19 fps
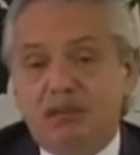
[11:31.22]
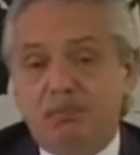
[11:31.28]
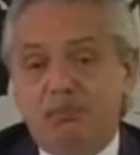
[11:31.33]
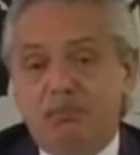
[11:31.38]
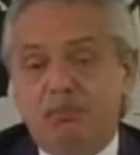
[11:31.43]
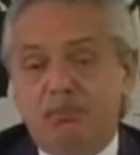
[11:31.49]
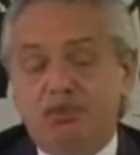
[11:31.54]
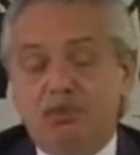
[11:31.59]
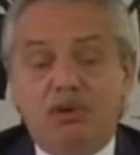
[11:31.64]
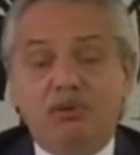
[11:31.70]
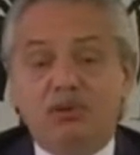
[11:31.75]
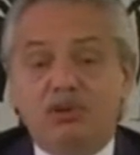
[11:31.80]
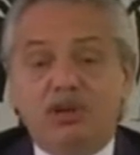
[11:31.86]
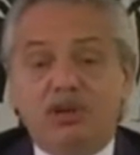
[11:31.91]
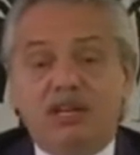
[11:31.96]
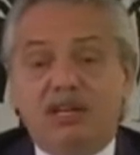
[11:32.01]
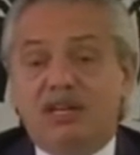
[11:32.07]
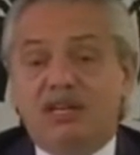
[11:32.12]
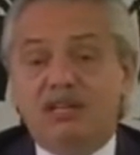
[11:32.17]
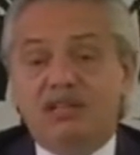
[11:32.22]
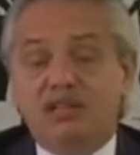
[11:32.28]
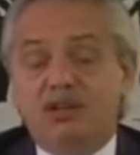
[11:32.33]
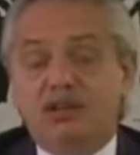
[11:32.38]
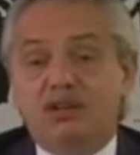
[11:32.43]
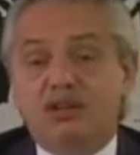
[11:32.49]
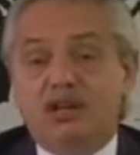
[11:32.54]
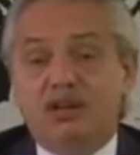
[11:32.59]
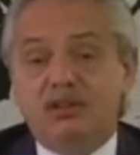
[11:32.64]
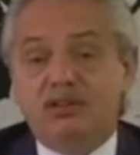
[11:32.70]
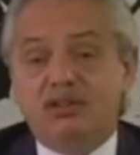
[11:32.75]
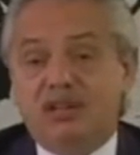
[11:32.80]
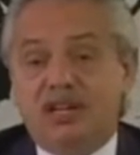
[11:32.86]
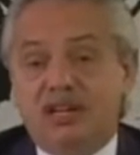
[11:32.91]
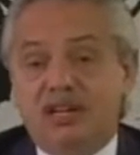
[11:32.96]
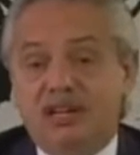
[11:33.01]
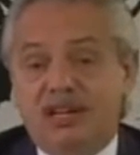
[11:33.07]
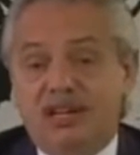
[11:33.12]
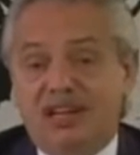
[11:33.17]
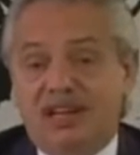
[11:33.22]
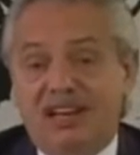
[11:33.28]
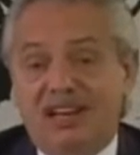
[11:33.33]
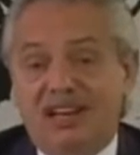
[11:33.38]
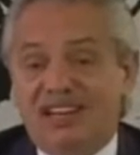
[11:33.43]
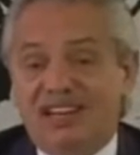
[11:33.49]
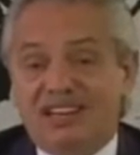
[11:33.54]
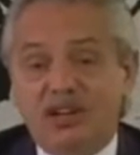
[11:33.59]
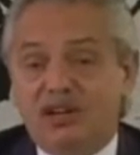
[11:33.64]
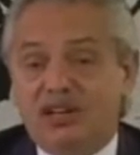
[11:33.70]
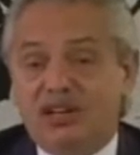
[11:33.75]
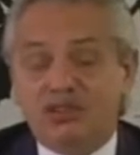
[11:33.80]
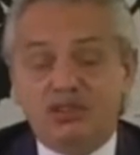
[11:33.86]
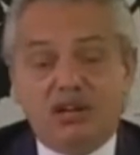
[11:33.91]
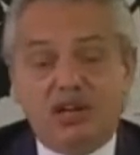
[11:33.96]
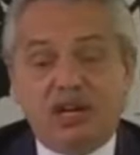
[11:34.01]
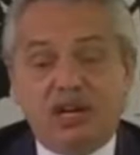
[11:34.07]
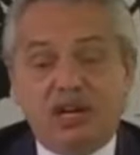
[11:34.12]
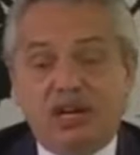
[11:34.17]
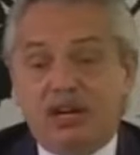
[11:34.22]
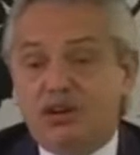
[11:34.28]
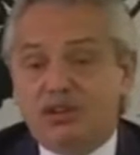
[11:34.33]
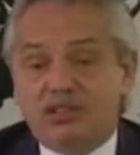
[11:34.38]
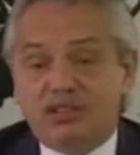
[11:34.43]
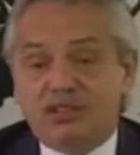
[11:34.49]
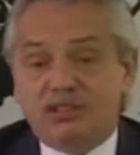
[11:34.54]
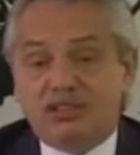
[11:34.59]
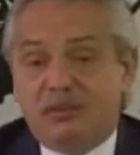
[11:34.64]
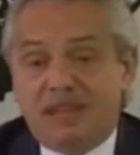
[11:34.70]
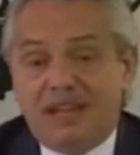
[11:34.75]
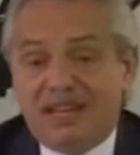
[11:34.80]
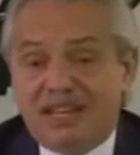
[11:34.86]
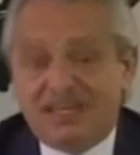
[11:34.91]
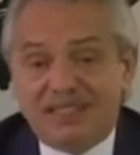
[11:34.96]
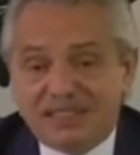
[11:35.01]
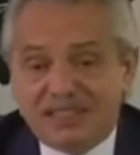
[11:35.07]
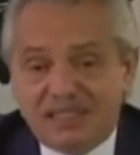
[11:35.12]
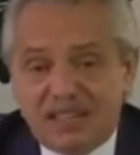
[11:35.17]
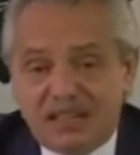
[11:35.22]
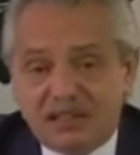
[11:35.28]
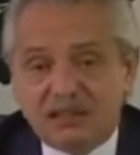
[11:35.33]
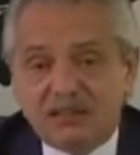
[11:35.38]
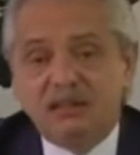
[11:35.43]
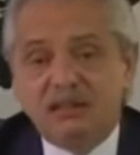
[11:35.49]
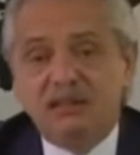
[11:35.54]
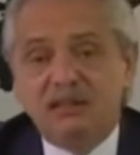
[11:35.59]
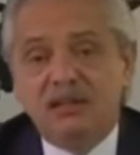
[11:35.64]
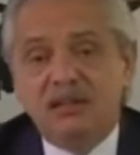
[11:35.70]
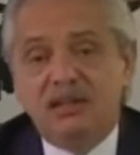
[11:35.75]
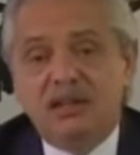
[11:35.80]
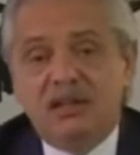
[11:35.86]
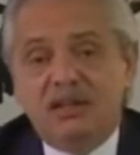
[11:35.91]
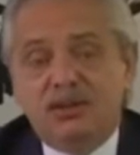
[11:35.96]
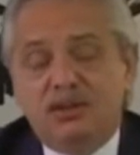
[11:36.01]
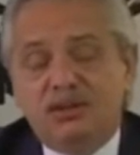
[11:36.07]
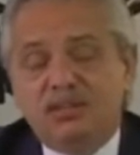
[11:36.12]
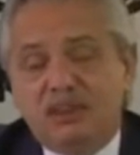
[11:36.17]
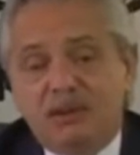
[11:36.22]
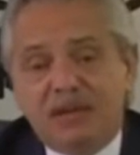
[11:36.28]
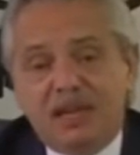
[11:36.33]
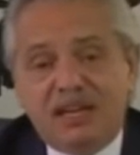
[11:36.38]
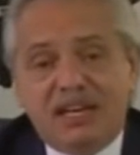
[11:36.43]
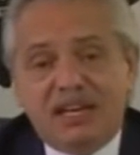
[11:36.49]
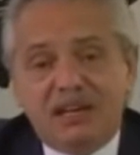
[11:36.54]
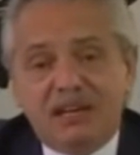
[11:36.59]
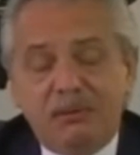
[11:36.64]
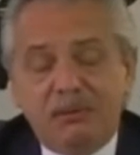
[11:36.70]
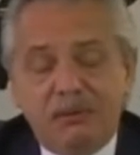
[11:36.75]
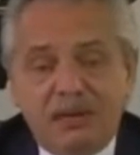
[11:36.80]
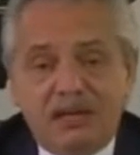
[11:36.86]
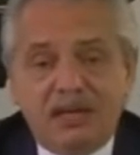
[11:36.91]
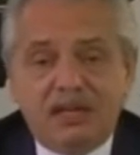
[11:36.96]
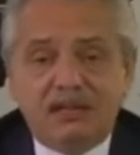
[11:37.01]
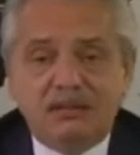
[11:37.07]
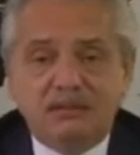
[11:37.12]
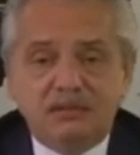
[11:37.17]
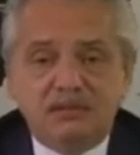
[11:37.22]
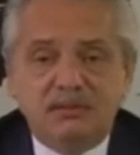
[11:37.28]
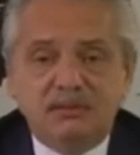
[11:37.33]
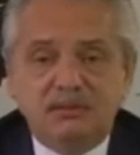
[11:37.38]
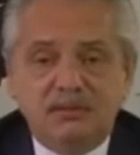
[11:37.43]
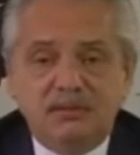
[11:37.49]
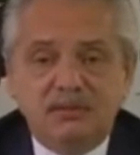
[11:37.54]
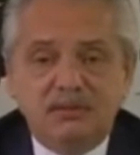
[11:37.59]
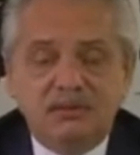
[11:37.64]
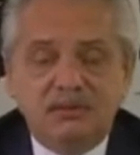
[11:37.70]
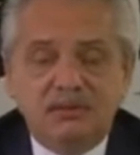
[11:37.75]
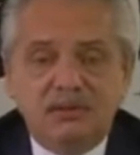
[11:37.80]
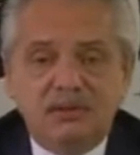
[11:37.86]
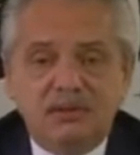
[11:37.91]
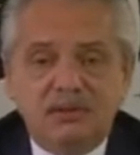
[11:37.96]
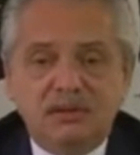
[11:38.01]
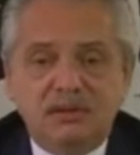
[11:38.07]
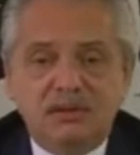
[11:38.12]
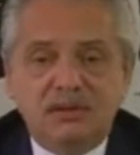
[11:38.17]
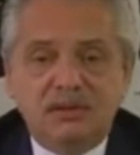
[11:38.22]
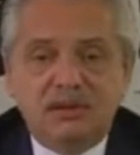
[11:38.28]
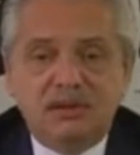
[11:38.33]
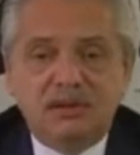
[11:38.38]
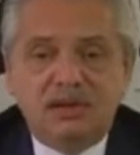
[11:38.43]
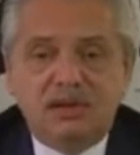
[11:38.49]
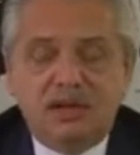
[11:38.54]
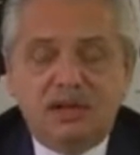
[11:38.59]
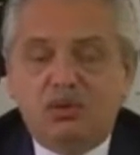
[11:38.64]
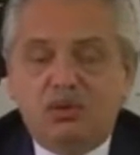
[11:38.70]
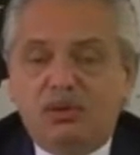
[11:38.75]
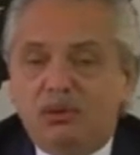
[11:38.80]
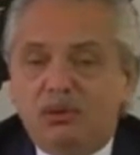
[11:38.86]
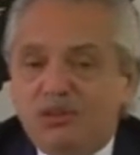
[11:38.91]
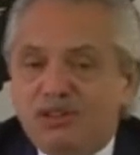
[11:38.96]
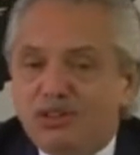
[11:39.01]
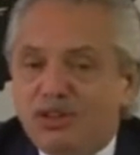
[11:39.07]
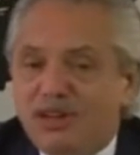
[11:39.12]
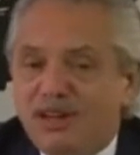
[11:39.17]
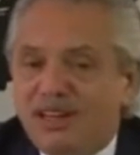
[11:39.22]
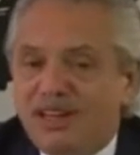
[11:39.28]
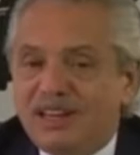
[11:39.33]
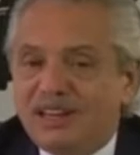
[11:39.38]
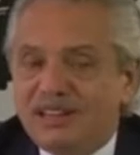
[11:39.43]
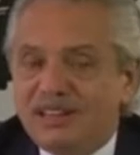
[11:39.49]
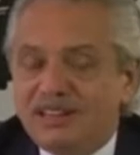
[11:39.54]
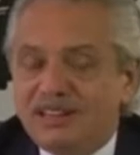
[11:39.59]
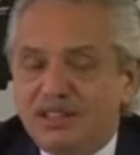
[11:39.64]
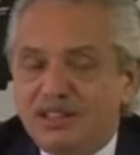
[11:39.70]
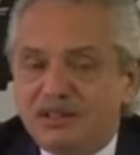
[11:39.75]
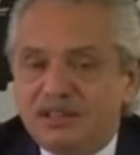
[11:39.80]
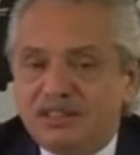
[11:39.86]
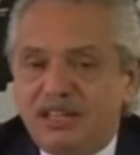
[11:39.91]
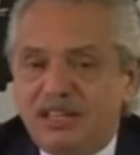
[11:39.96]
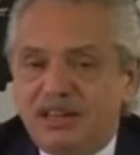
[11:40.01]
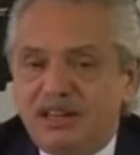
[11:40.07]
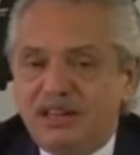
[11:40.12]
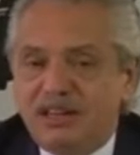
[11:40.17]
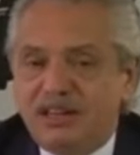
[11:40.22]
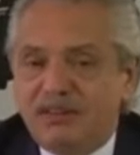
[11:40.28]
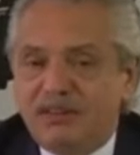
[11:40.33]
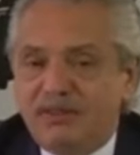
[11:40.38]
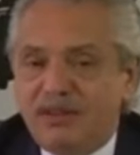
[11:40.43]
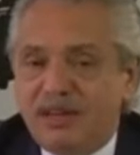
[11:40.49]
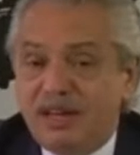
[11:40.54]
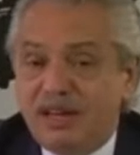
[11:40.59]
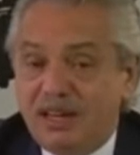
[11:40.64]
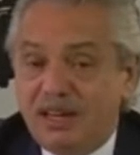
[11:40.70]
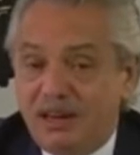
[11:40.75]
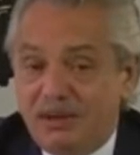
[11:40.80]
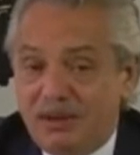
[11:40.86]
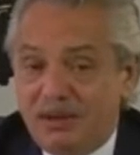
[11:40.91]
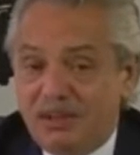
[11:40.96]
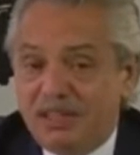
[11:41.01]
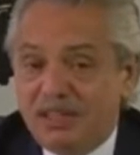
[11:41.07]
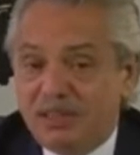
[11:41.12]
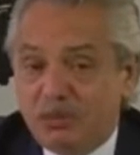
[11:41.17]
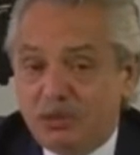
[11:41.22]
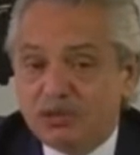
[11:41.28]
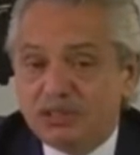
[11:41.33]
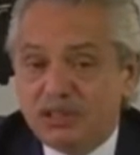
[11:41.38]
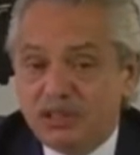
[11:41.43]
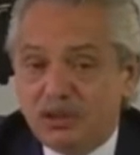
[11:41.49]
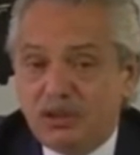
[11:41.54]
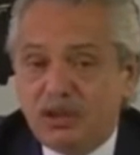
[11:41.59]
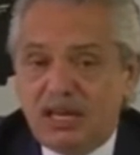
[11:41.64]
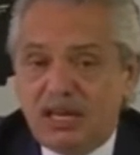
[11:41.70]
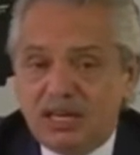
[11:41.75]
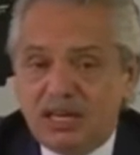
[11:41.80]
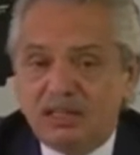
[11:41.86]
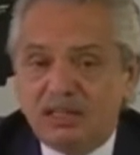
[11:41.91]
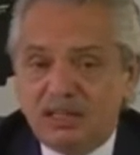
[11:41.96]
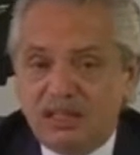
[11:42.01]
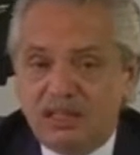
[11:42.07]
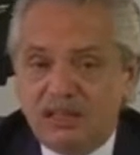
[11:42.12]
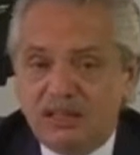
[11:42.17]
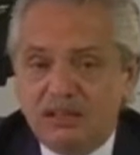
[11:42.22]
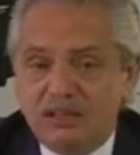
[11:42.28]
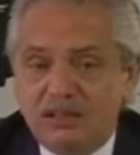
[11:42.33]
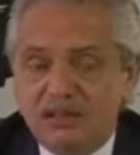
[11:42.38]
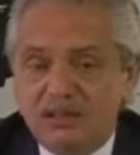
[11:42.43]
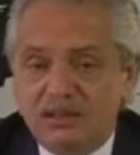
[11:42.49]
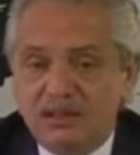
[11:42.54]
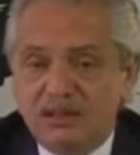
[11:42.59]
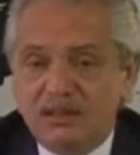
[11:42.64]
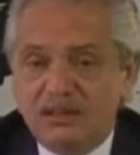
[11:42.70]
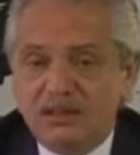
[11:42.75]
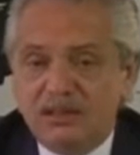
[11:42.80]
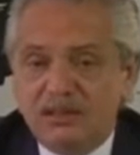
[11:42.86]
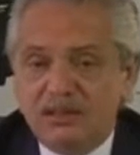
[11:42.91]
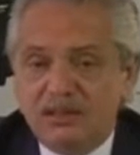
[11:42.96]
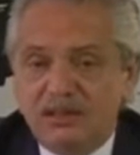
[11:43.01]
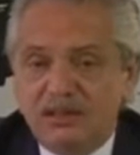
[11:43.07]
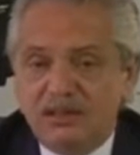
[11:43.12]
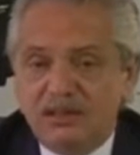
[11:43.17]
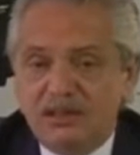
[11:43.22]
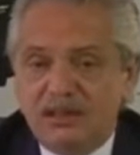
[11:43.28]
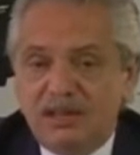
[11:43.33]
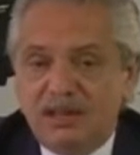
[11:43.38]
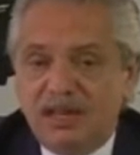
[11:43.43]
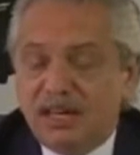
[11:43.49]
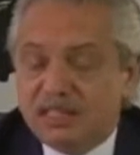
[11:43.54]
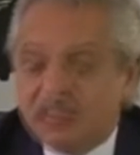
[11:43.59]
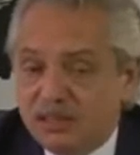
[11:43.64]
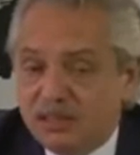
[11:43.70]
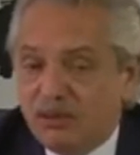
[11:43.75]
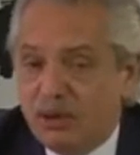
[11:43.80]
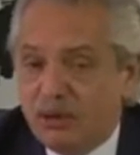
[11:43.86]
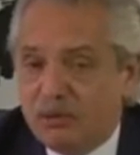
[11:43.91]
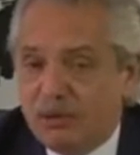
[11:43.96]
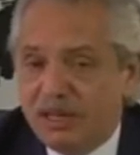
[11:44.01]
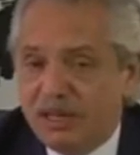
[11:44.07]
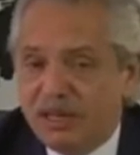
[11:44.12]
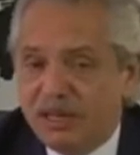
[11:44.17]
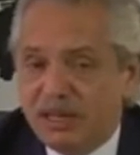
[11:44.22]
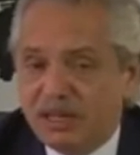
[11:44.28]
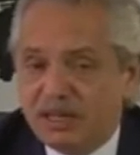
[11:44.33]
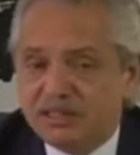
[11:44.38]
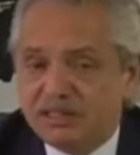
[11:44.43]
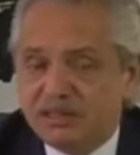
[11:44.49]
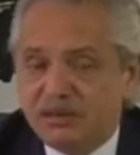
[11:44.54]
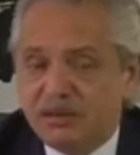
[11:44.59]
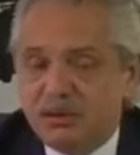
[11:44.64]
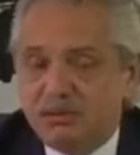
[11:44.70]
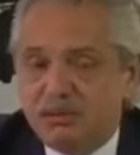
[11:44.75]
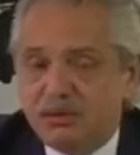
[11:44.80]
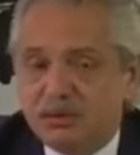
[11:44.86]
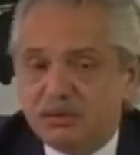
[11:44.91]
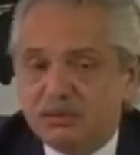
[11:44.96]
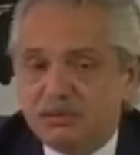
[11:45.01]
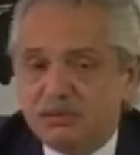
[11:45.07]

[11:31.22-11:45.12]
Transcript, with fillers: 9 millones de argentinos que, los, el Estado Nacional no sabía qué hacían, no sabía de qué vivían. 9 millones de argentinos significan el 20% de la Argentina. Ese fue el país que recibimos.